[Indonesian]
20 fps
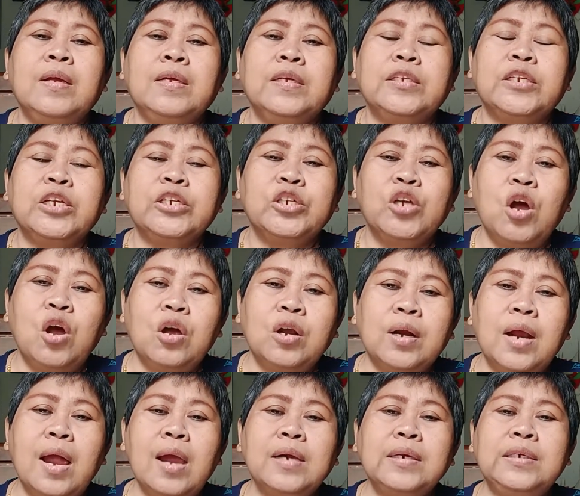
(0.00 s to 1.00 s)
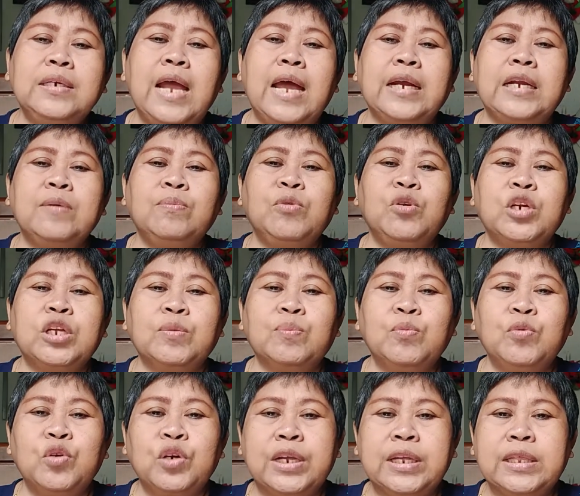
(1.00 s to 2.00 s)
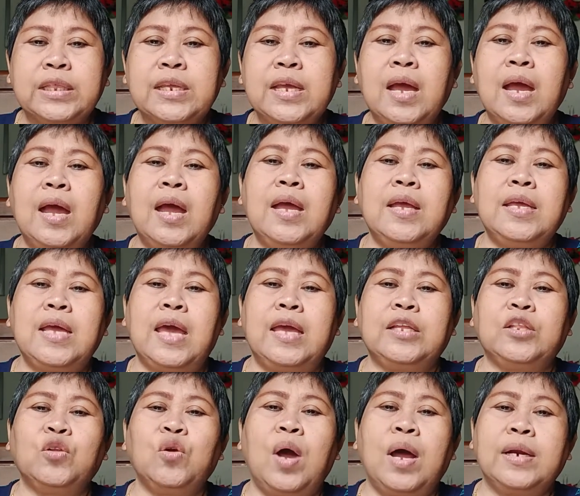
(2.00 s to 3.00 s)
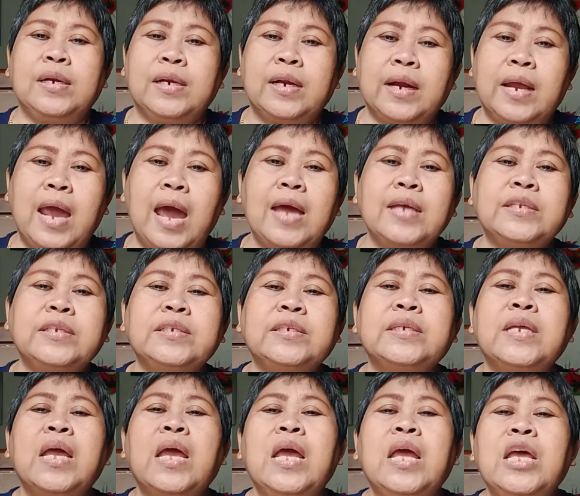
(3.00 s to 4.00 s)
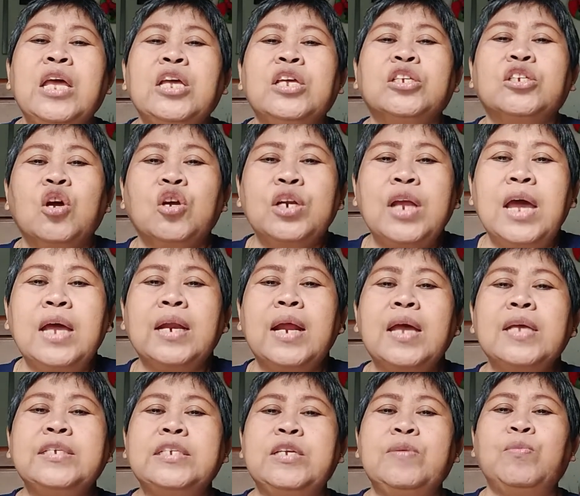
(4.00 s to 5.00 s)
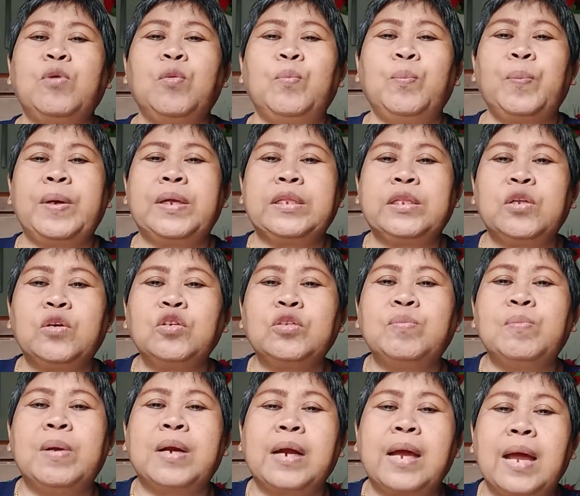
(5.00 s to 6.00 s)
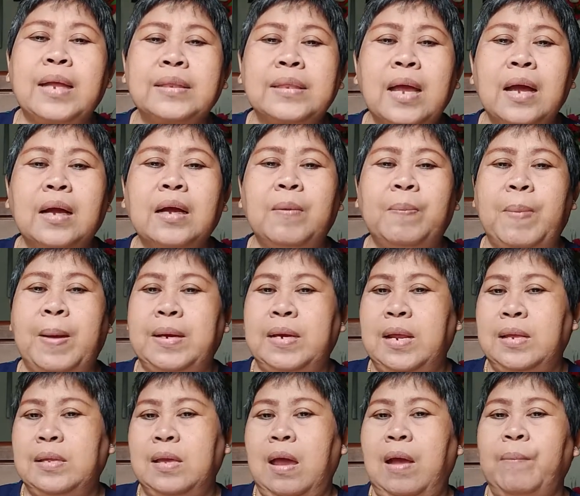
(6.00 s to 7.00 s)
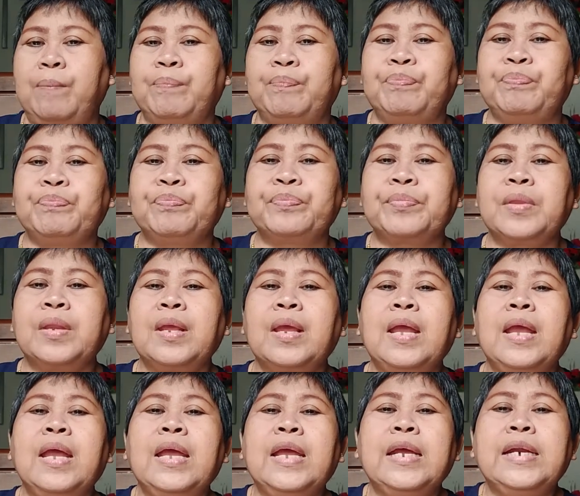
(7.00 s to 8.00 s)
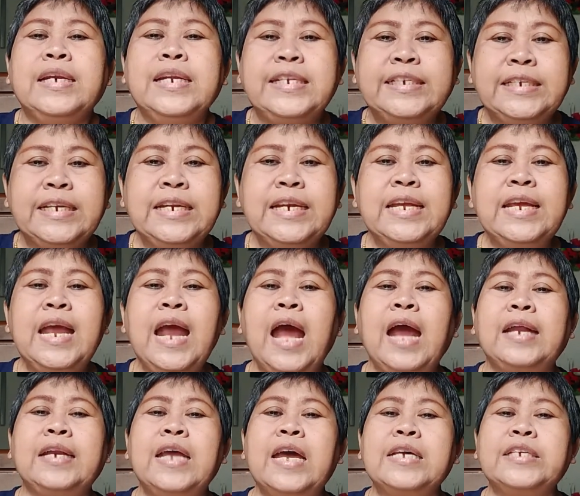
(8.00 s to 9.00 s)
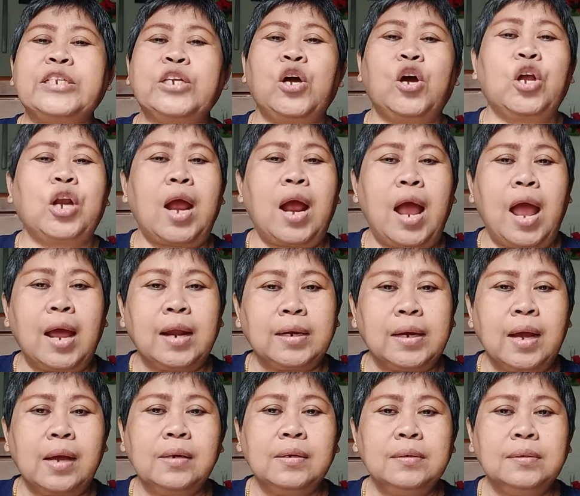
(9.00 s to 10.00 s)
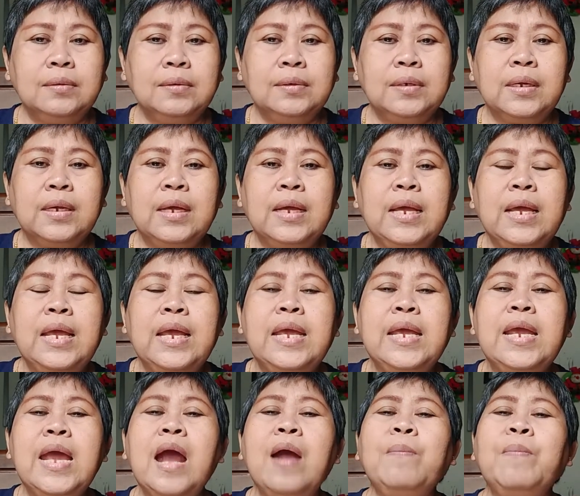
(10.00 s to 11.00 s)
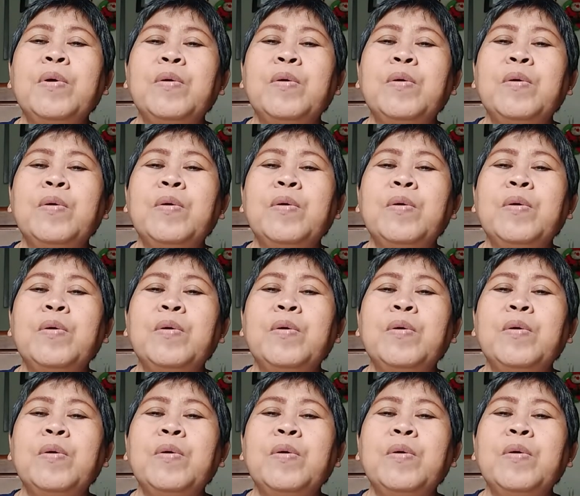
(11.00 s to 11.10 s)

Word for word: Seseorang dari murid-muridnya, yaitu Andreas, saudara Simon Petrus, berkata kepadanya, "Di sini ada seorang anak yang